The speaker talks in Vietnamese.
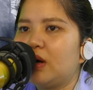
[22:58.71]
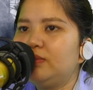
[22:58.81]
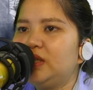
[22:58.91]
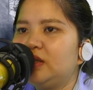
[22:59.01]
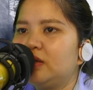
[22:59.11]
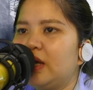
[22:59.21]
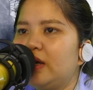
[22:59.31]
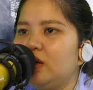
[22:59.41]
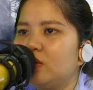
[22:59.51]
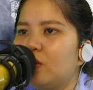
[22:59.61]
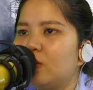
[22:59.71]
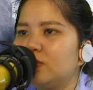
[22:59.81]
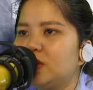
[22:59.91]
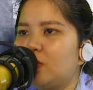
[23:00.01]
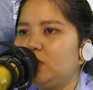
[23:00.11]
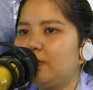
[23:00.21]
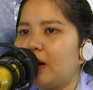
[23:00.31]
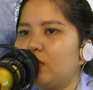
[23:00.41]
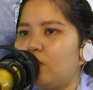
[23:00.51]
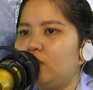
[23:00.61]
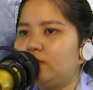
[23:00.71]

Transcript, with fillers: cấm trên thân thể Cũng không sống được bao lâu